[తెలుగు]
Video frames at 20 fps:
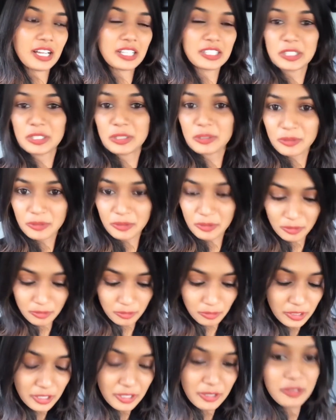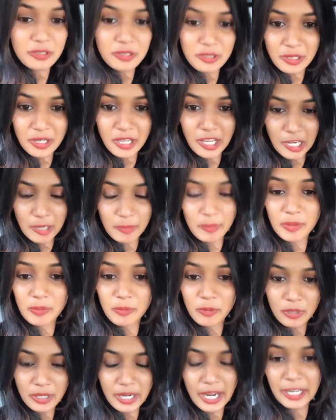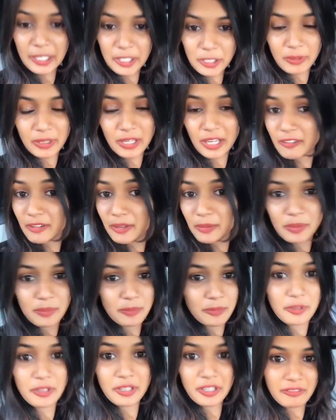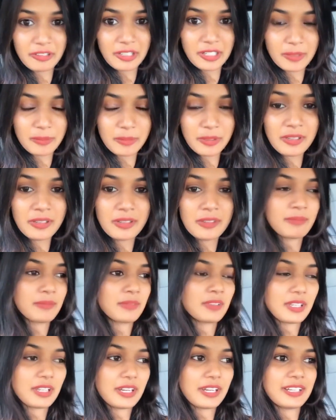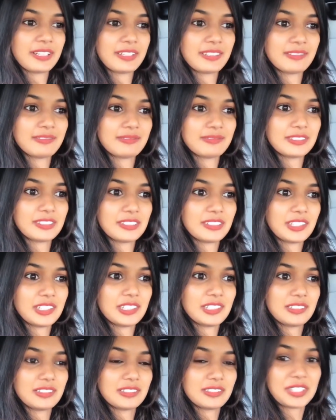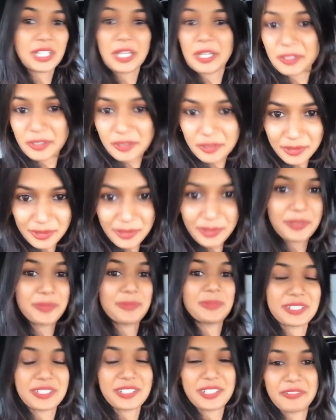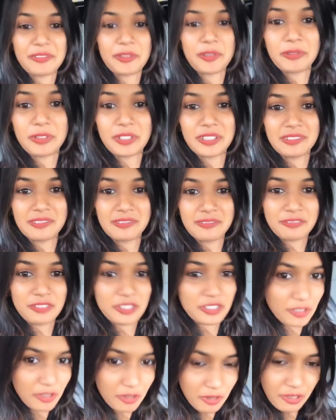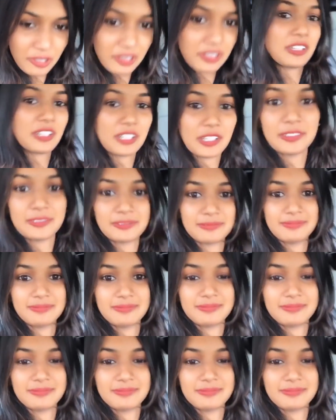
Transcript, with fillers: అతి కొన్ని రోజుల్లో ఐ విల్ బీ మోర్ యాక్టివ్ అండ్ ఐ విల్ బీ మోర్ అవైలబుల్ అండ్ థ్యాంక్ యూ సో మచ్ ఎవ్రీ వన్ ఫర్ ఆల్ ద లవ్